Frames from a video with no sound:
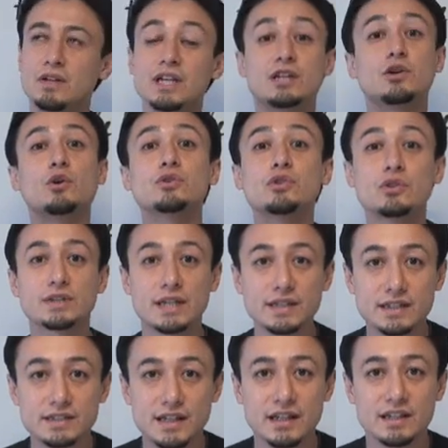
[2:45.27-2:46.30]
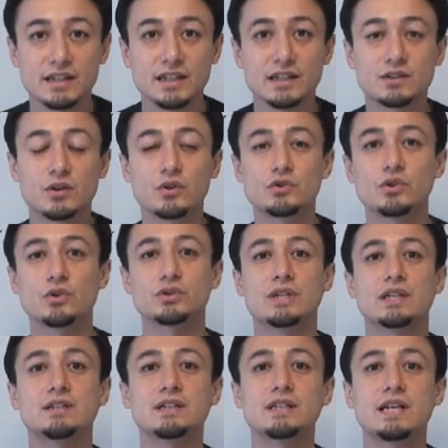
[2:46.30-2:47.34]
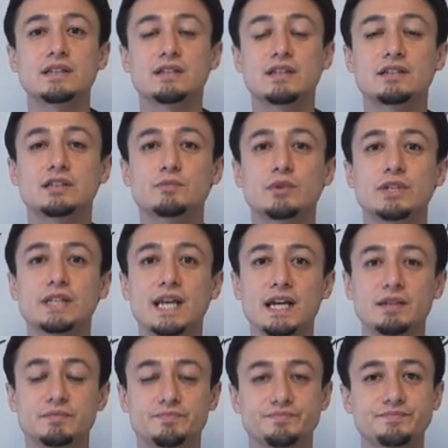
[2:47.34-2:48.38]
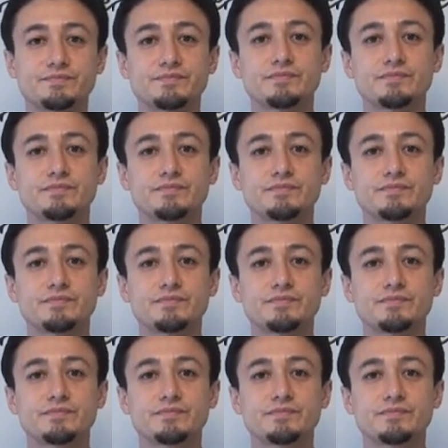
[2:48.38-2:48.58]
一国道さんですね一国道さんになったつもりで